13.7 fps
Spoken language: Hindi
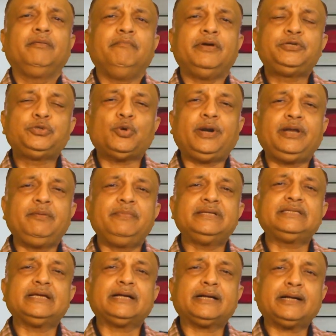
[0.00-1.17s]
मेच्योरिटी में
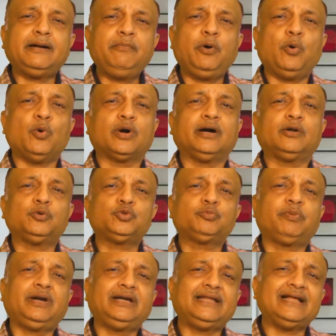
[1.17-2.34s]
से कम होकर उस
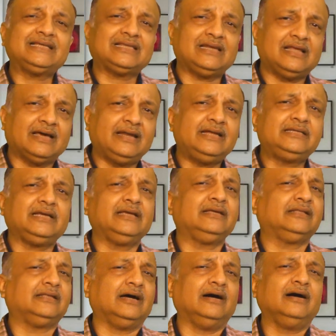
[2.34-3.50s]
पर टैक्स लगना
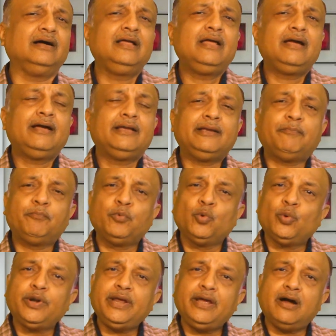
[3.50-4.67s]
चाहिए था ये
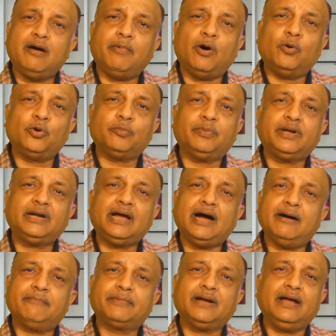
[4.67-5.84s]
पूरे अमाउंट पर
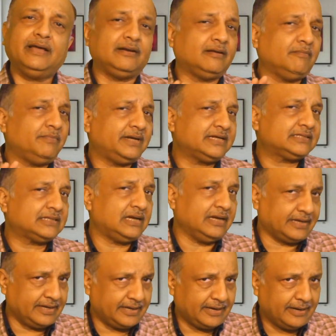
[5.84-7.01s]
आपका इनकम टैक्स
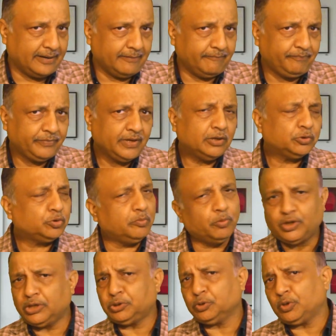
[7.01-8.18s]
लगेगा तो
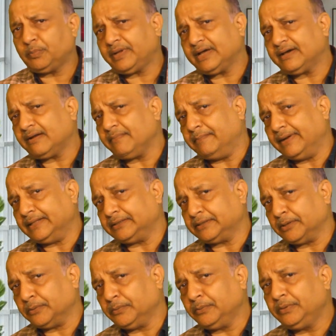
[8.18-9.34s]
मोटे तौर पर अगर मैं बात
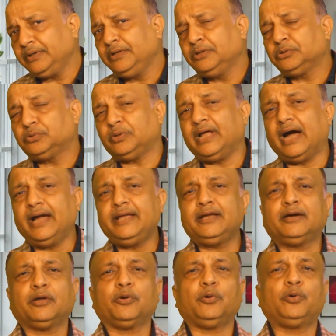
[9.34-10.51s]
करूं तो ढाई
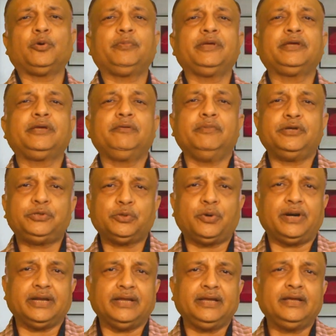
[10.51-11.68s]
करोड़ रुपए की
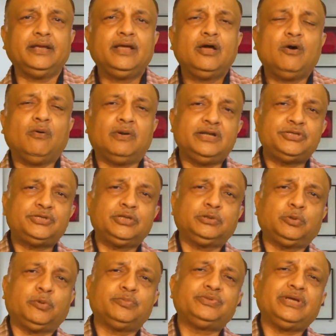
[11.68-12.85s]
मेच्योरिटी और
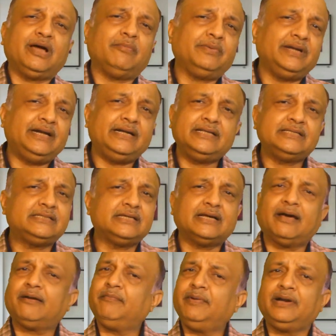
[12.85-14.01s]
निश्चित रूप से आपने एटीसी
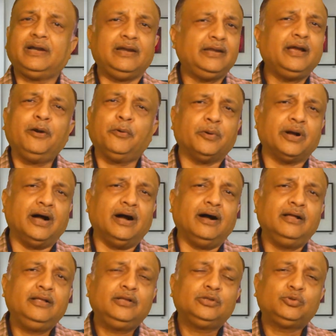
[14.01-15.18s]
का रिबेट लिया होगा
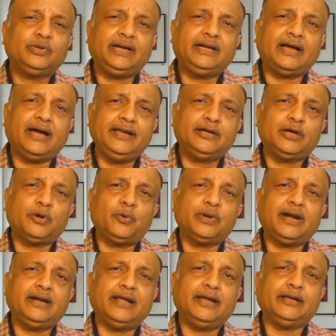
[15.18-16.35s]
तो ये ढाई करोड़
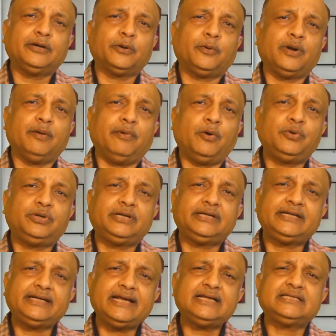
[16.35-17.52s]
का ढाई करोड़ अमाउंट
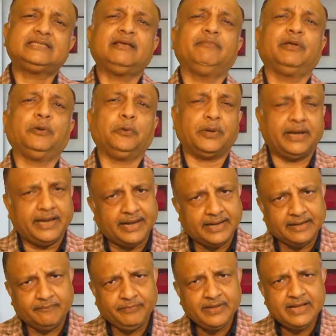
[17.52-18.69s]
टैक्सेबल हो गया
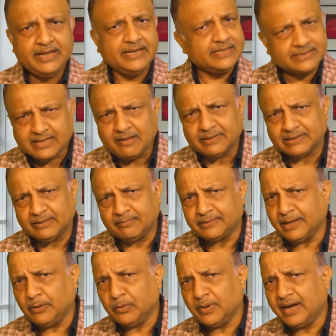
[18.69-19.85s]
है इसका मतलब
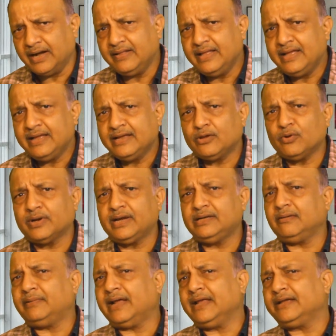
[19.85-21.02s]
क्या हुआ क्योंकि
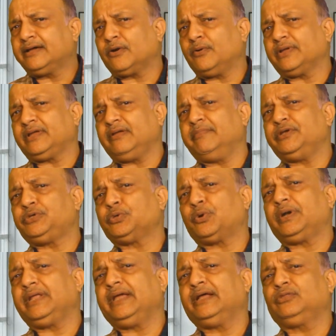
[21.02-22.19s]
जब ढाई करोड़ की
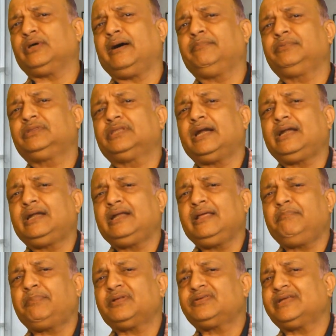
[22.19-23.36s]
मेच्योरिटी है तो आप
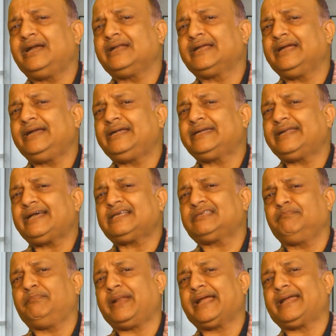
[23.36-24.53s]
30 परसेंट के टैक्स
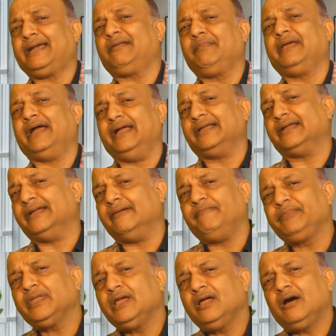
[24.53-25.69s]
ब्रैकेट में आएंगे
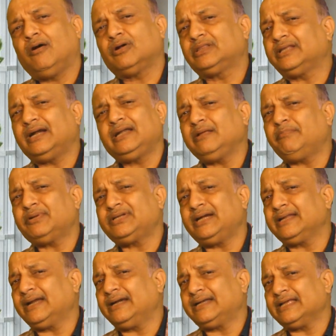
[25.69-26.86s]
और 30
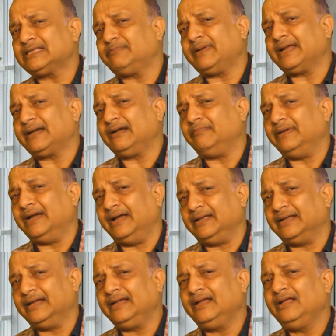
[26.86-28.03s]
परसेंट के टैक्स ब्रैकेट में
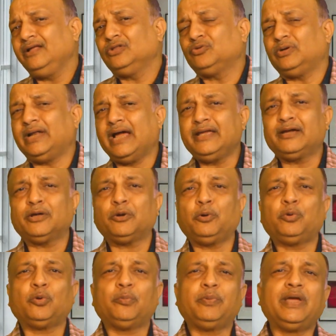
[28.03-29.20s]
आएंगे तो ढाई
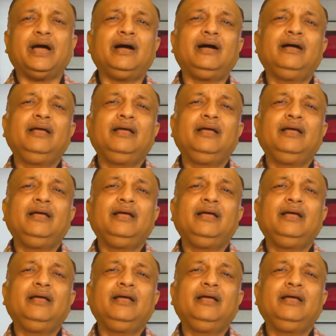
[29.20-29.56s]
करोड़ रुपया